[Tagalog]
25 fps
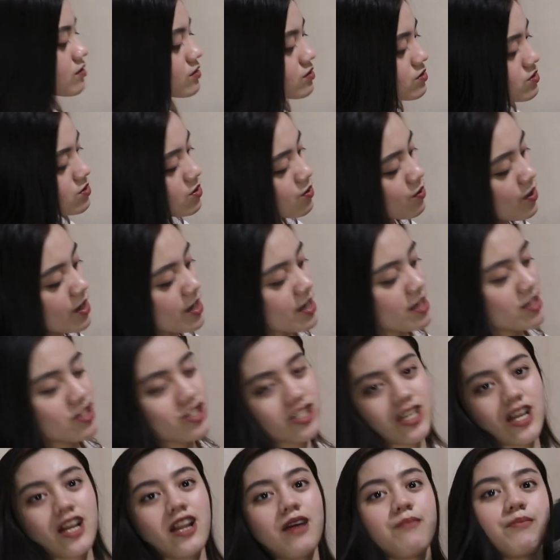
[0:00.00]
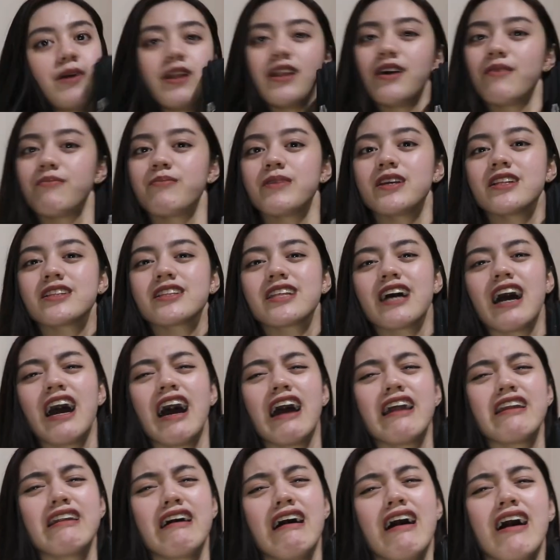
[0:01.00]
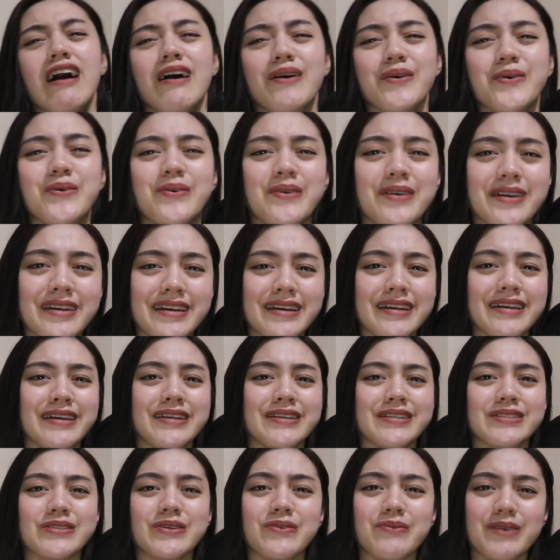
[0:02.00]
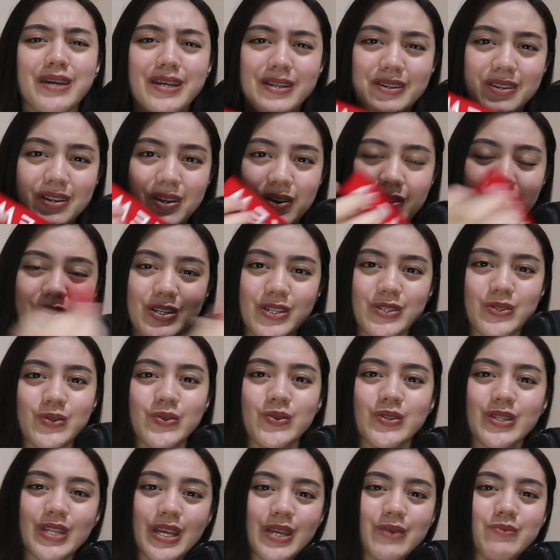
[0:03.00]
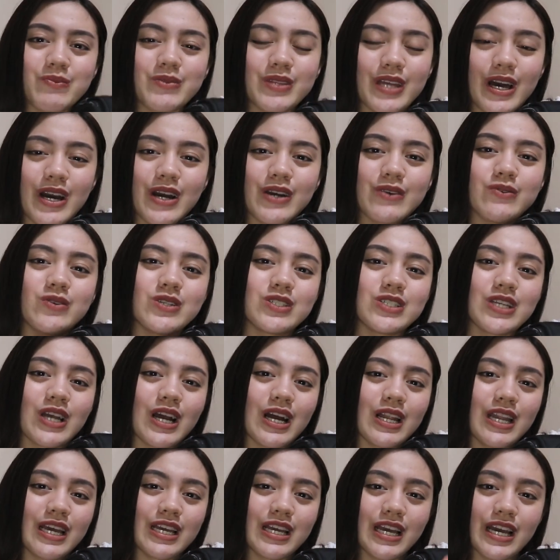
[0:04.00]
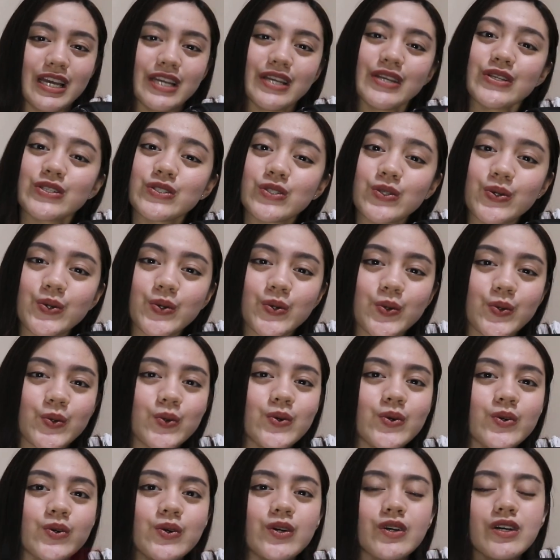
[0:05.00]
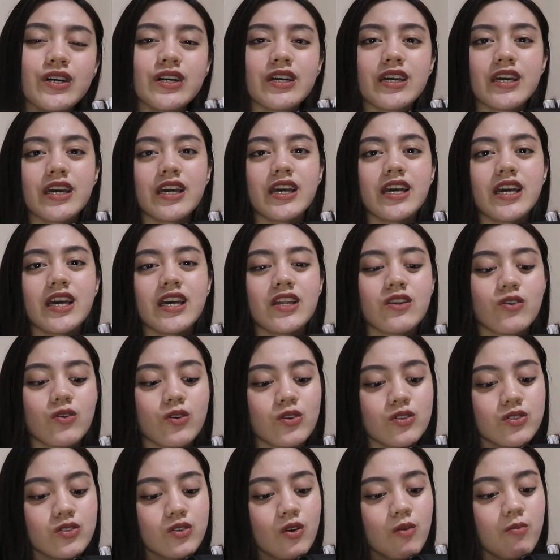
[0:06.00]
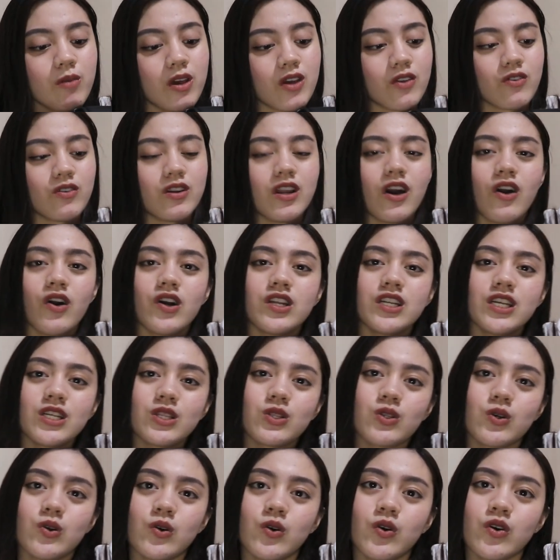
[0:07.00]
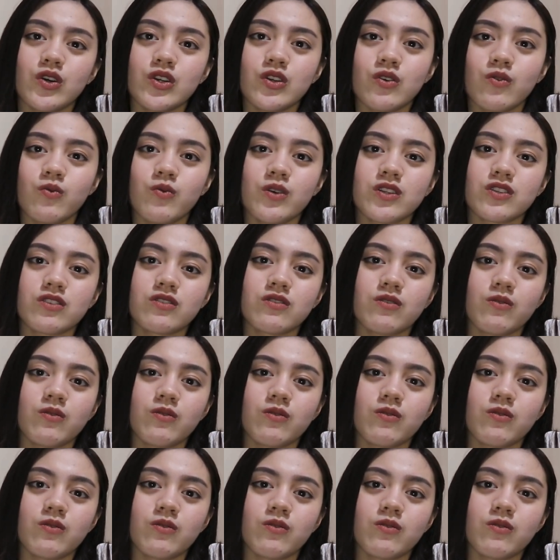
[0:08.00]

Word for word: So, ayan siya. Malapit hanap. So, meron ako nitong name tag, which nakalagay is crew. And also, meron ako nito, yung with